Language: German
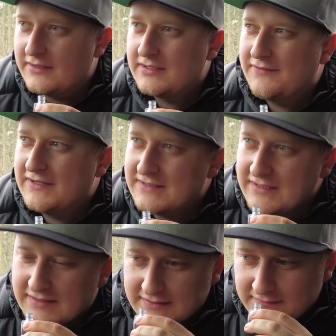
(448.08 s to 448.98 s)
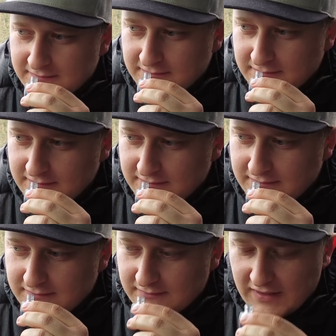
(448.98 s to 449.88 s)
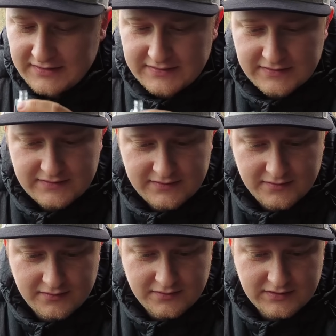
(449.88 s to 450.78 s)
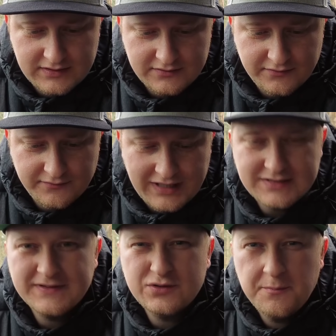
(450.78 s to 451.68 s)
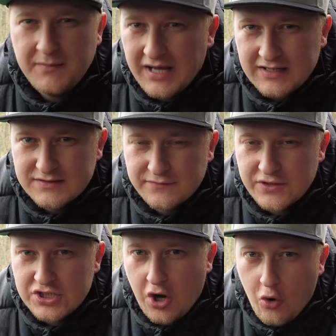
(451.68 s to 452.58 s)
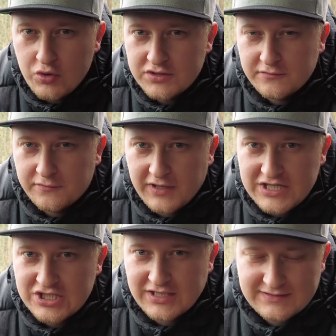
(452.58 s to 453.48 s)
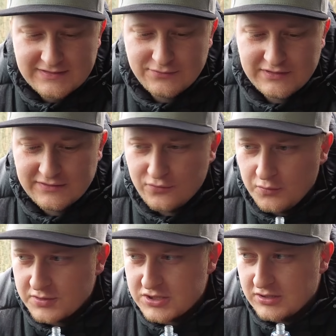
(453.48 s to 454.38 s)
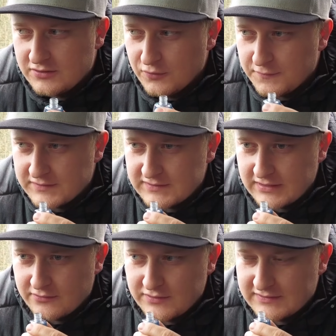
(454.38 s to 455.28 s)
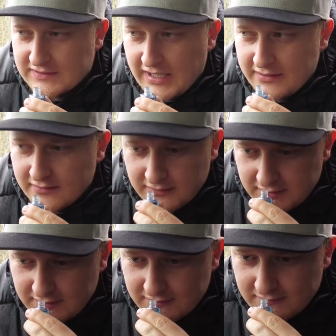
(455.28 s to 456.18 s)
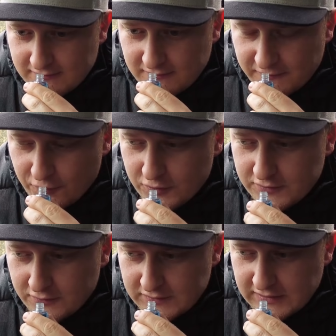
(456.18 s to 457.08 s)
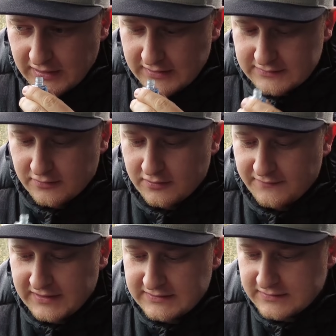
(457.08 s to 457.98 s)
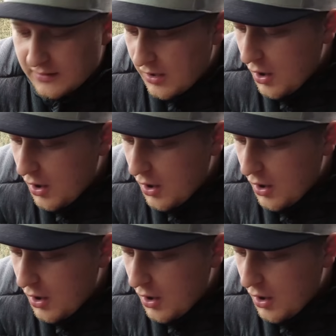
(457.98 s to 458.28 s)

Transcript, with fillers: Na, was riecht das? Na, dieses, äh, alles was so Meeresfrische, Ocean Fresh, das ist so dieser typische Duft. Das hat natürlich jetzt keine Fruchtnote, sondern was,